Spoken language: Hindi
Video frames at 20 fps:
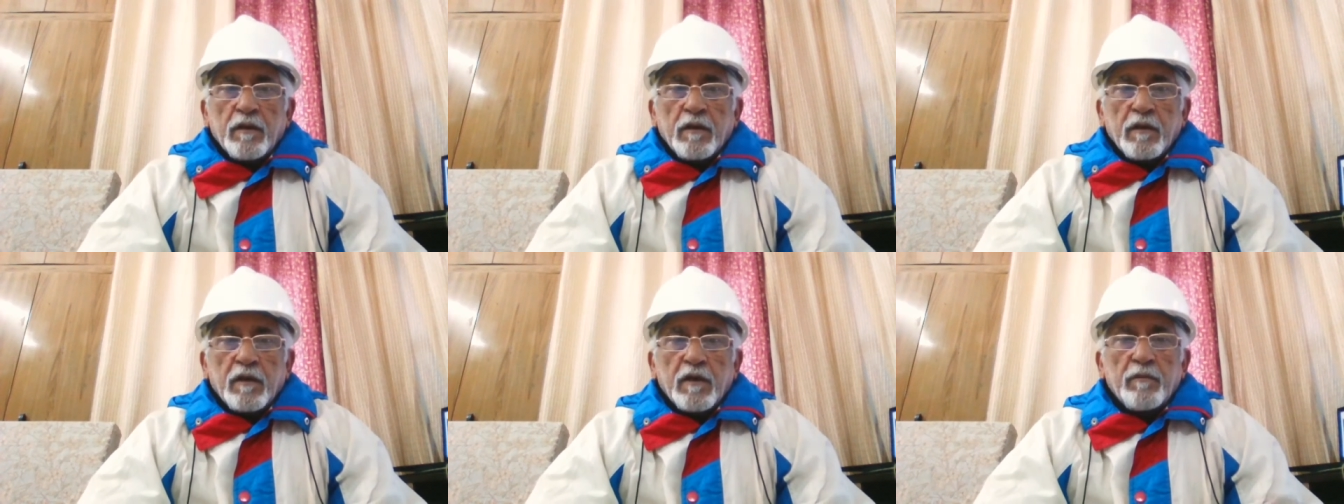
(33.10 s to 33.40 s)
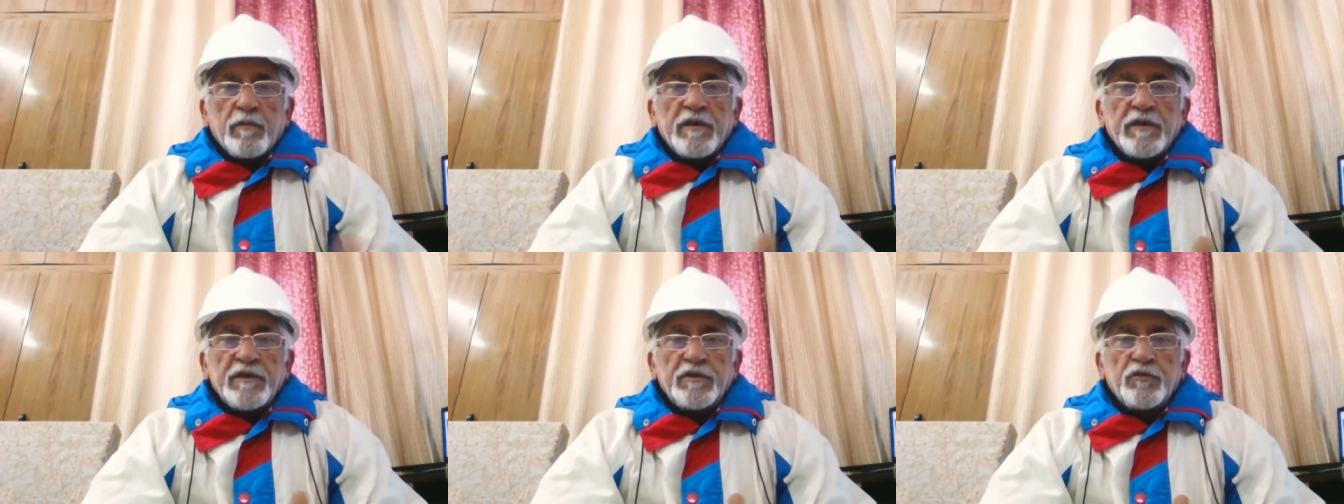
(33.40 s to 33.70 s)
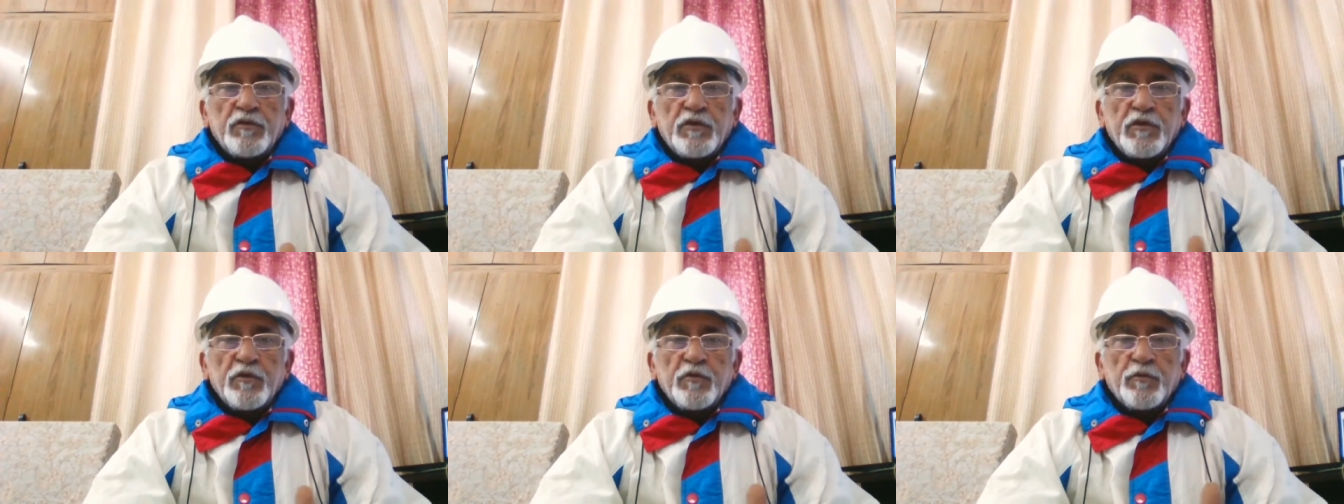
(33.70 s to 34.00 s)
कि भाई
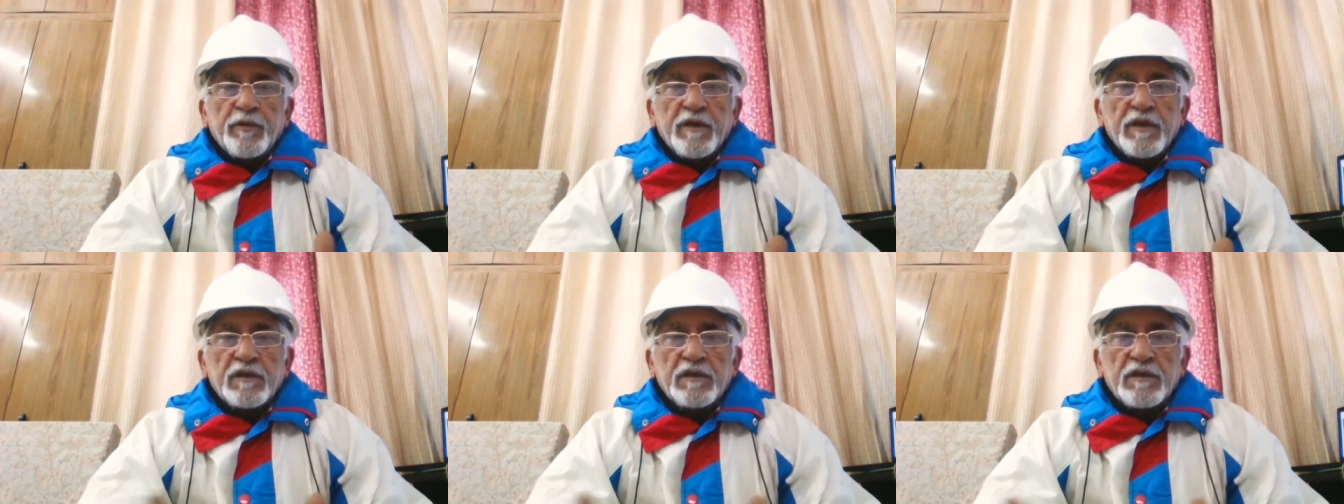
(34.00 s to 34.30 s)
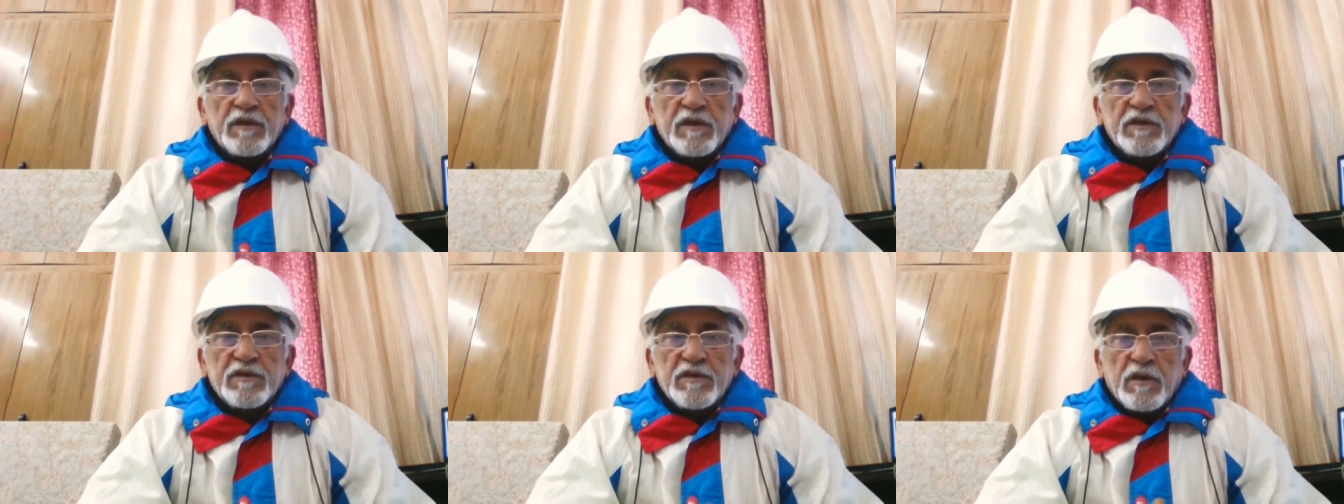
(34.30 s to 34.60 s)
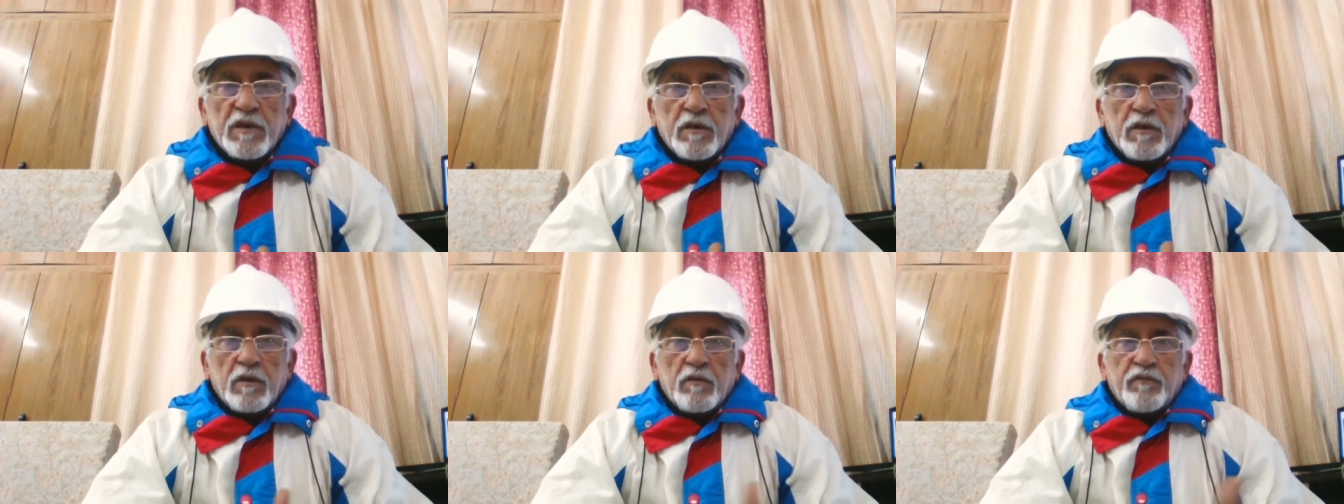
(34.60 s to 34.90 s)
यूट्यूब के अंदर
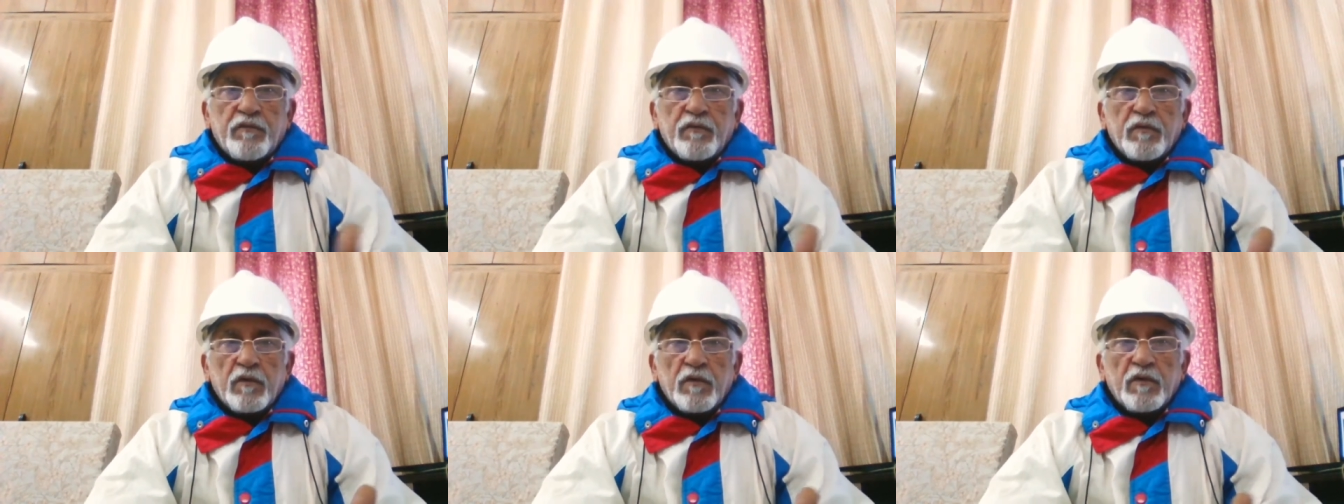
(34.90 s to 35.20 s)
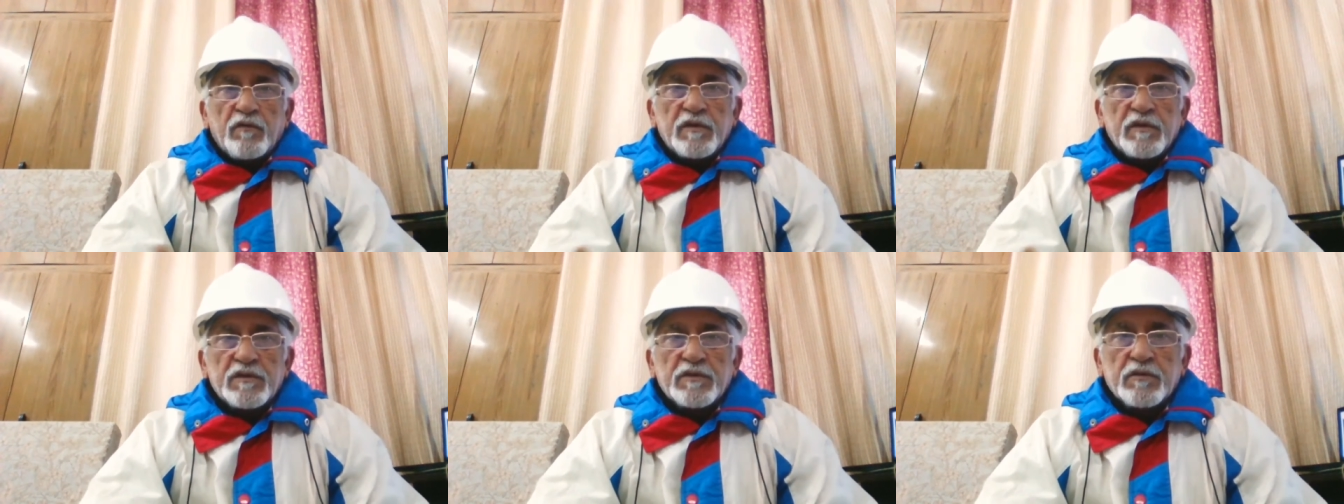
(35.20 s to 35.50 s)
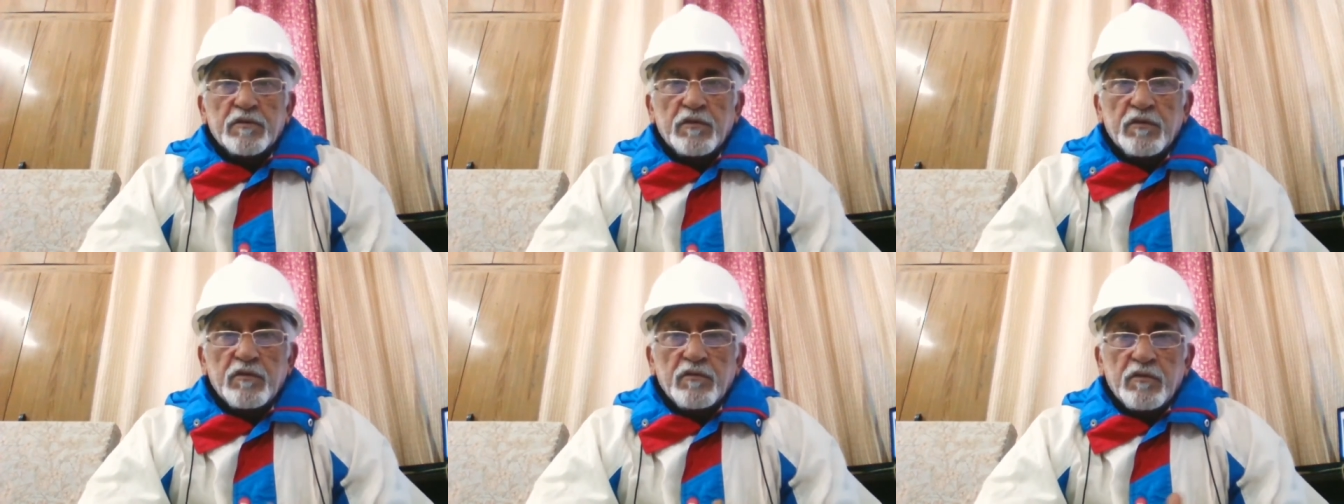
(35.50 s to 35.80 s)
जाओ फॉलोअर्स
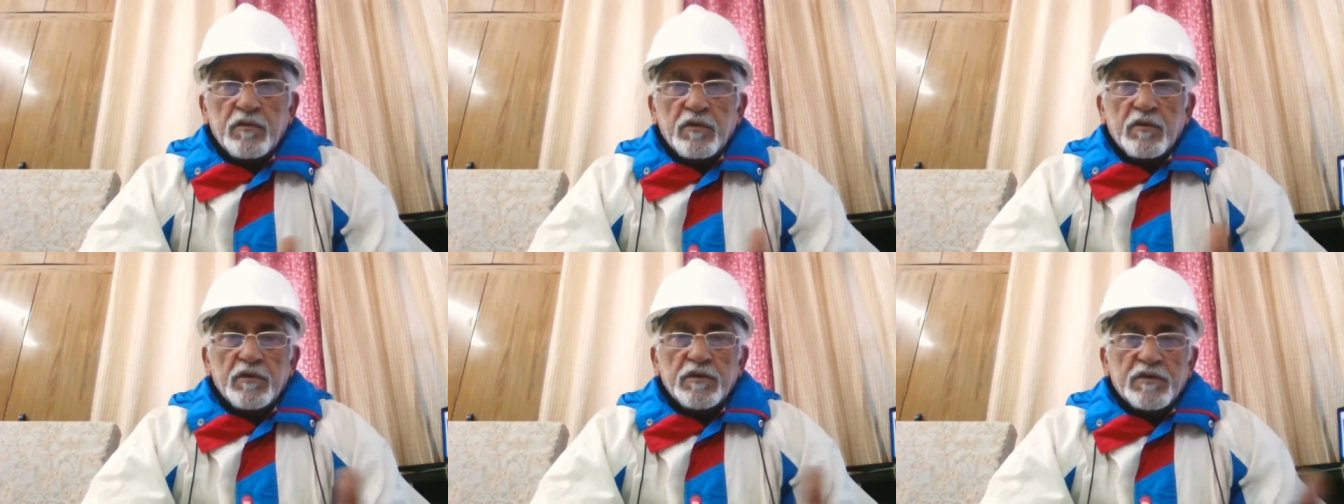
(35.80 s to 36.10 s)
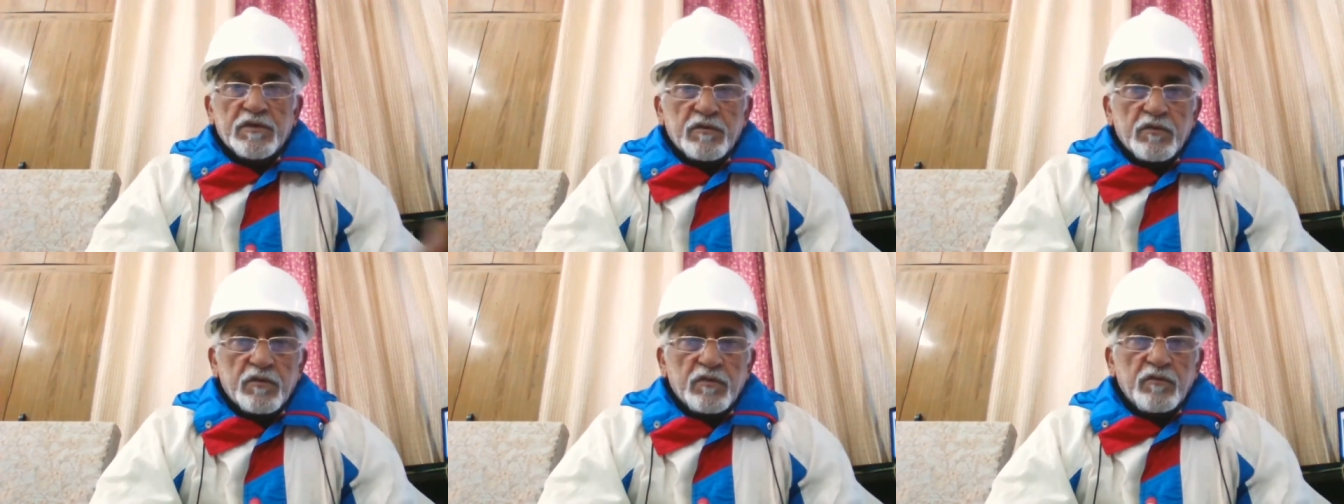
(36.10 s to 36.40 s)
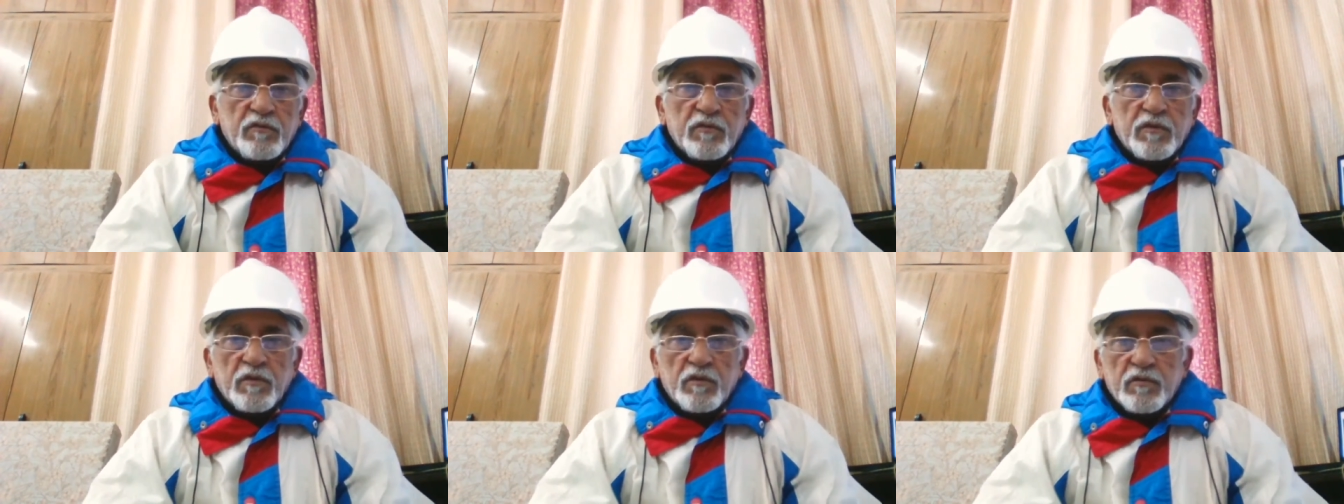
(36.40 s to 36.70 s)
को ढूंढो इसको
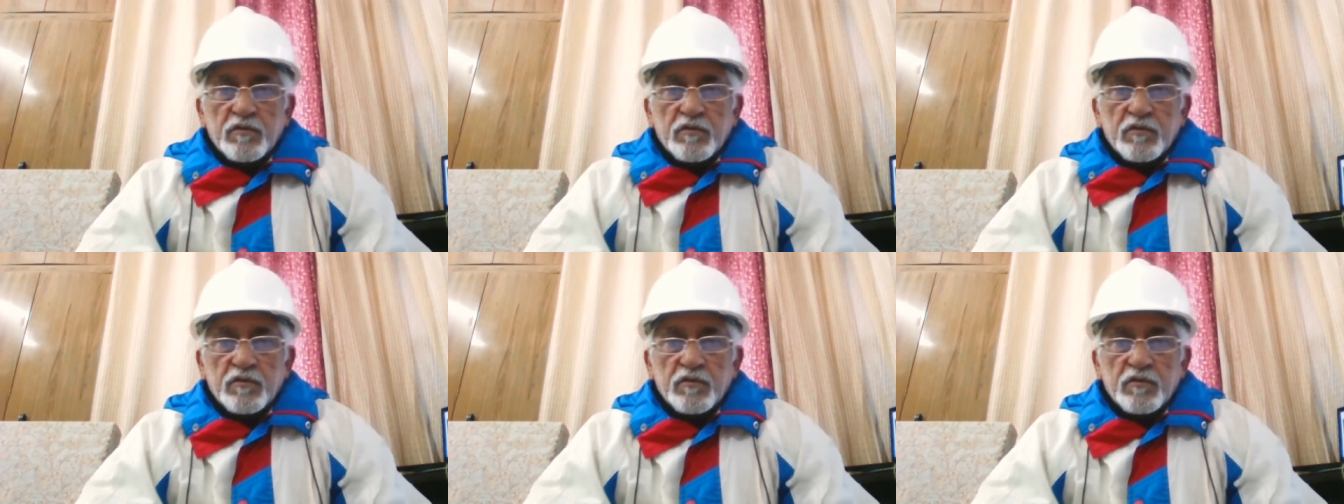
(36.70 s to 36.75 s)
ढूंढो